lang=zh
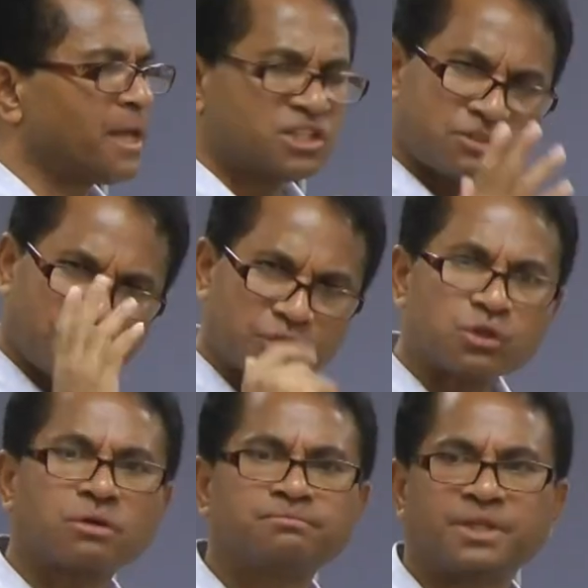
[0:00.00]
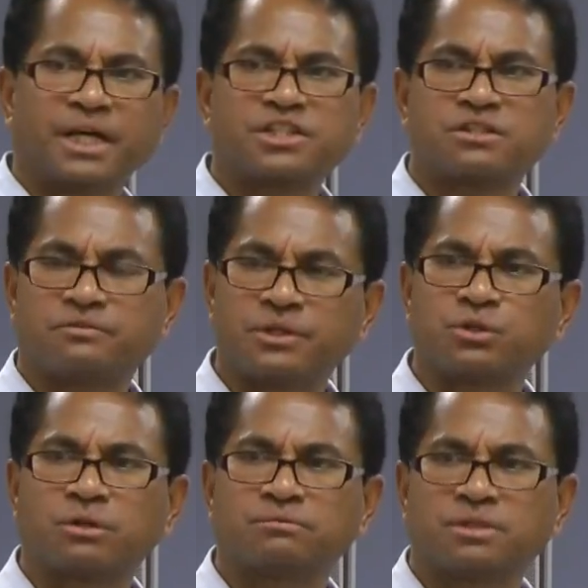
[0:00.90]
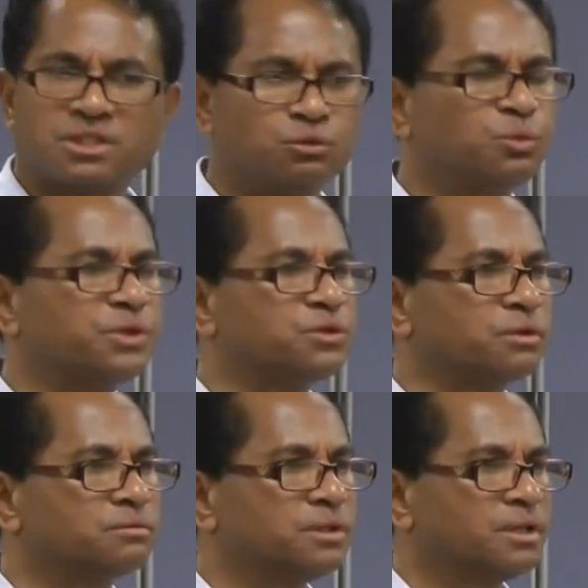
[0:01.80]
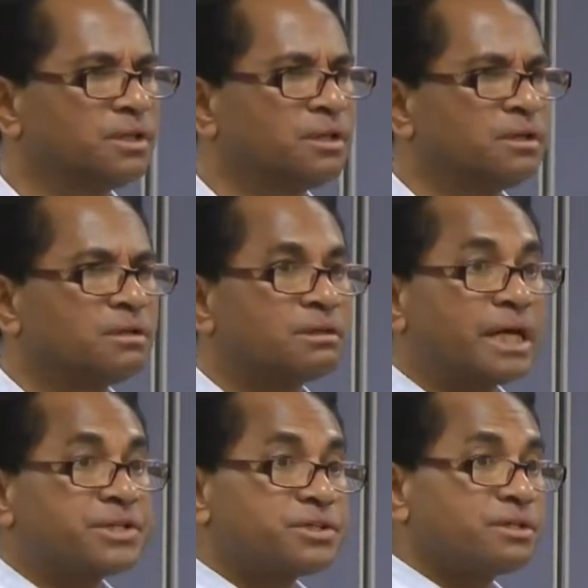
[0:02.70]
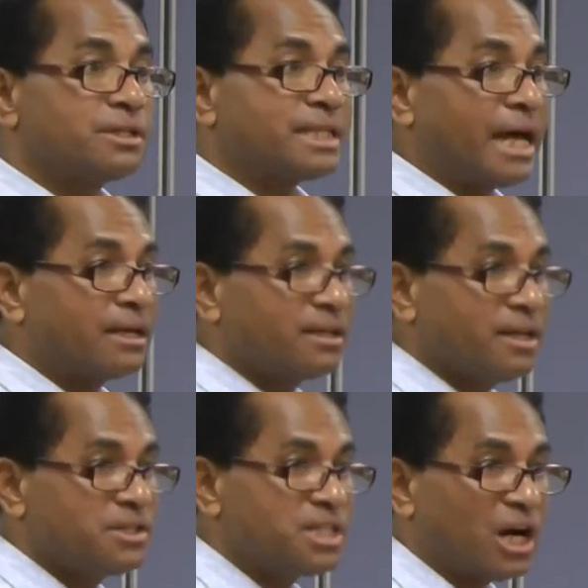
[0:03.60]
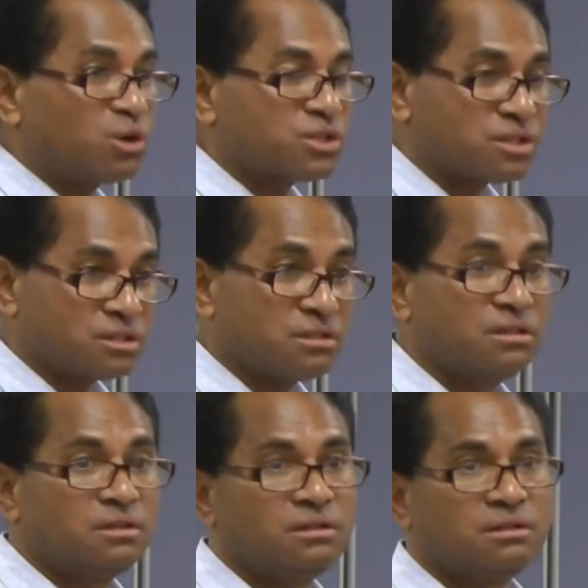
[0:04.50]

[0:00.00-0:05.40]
十分钟，大概十分钟、十五分钟，但是三个小时。